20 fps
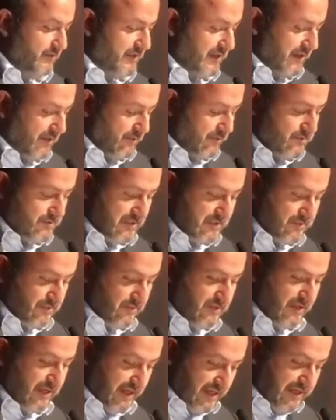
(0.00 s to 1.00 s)
de la costa sur
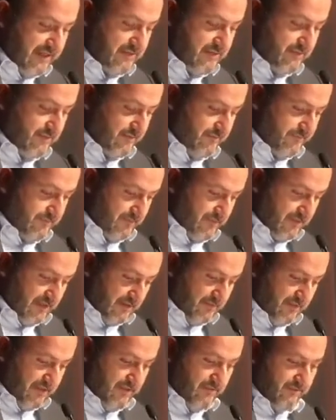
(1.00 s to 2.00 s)
de Jalisco,
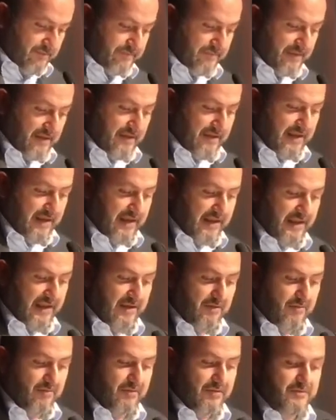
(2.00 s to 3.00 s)
debido a que
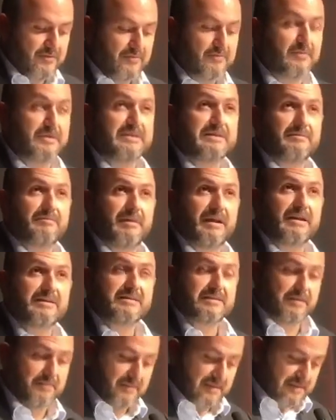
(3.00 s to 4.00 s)
algunos de sus principales
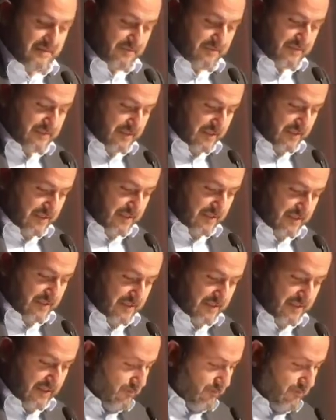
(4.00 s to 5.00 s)
temas de investigación,
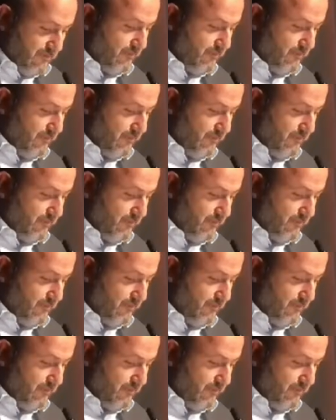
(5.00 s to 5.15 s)
como ya lo